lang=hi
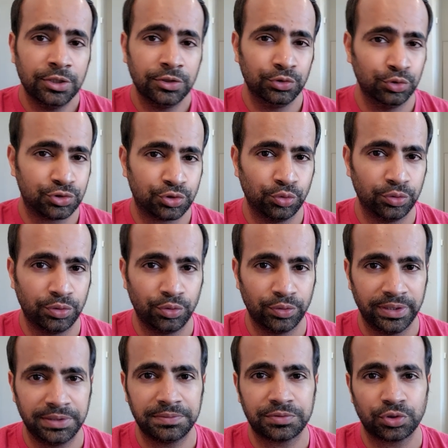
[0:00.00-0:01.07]
यूज टू
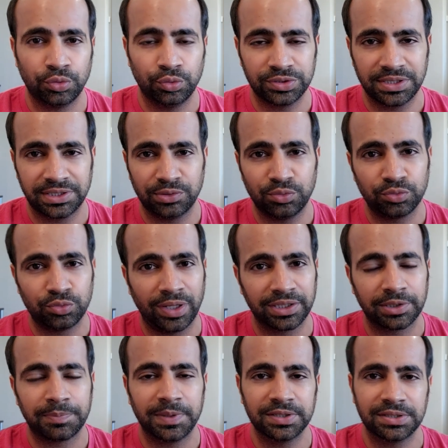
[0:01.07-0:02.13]
होने शुरू हो जाते हैं उनको
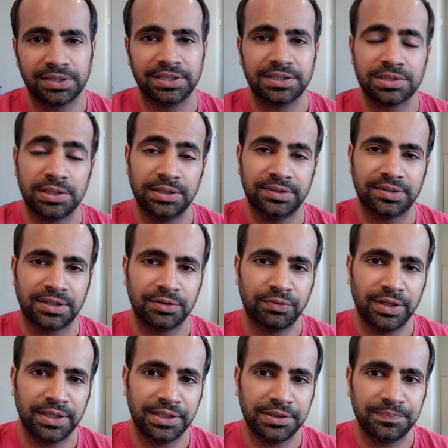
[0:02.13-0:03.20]
आदत पड़ जाती है जल्दी से
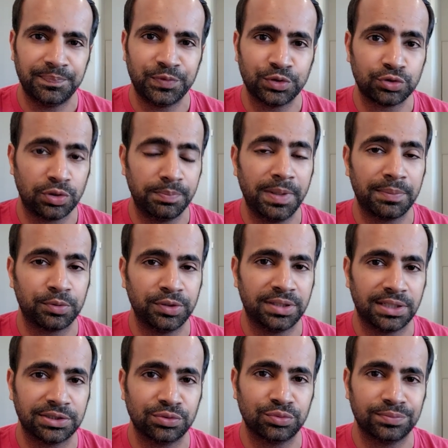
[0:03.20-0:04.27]
कटवाने की तो चलो मैं आपको
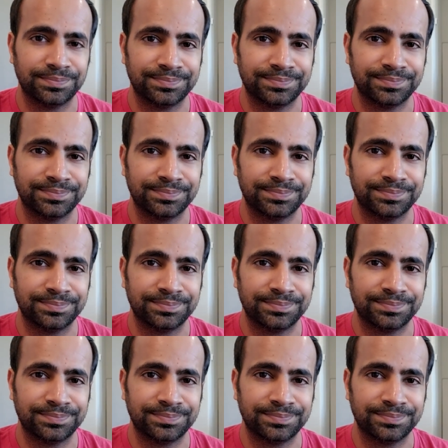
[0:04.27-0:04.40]
दिखाता हूँ